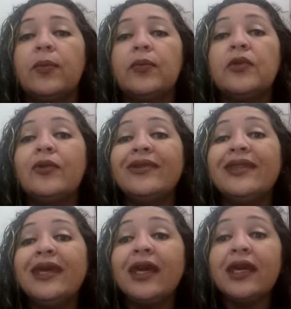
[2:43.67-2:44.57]

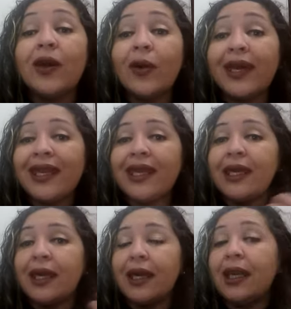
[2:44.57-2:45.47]
não, nem que eu
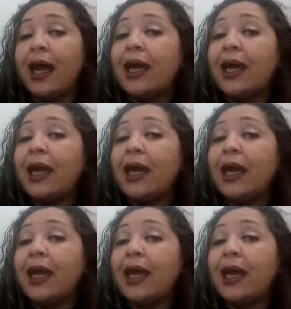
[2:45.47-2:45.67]
queria. Ela,